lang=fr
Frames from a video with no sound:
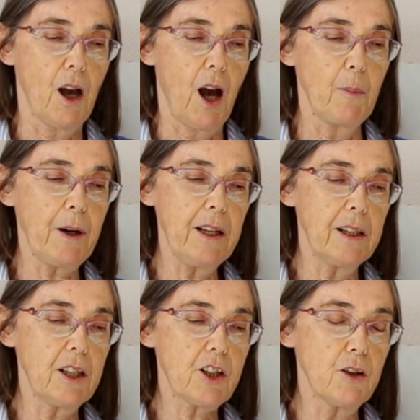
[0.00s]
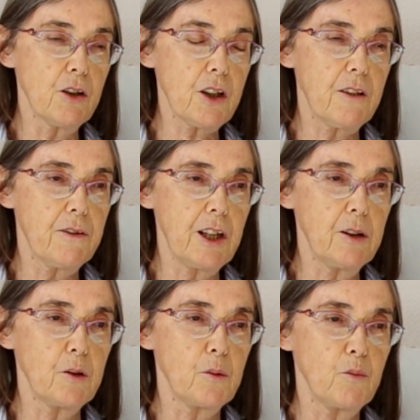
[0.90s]
Après, il y a des gens qui
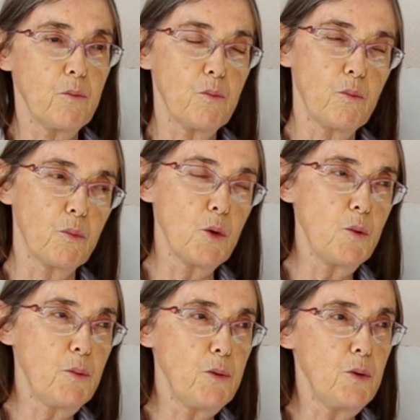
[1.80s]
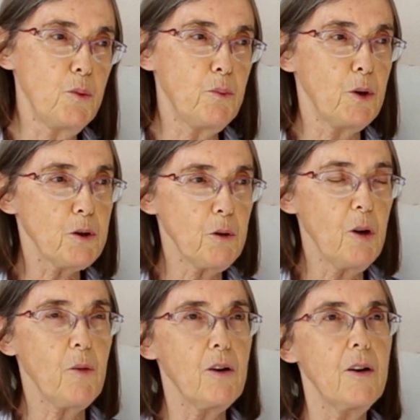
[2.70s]
viennent beaucoup plus
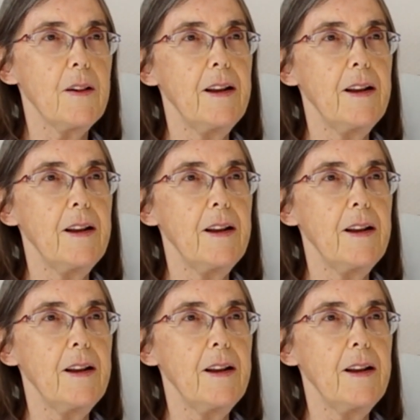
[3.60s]
ponctuellement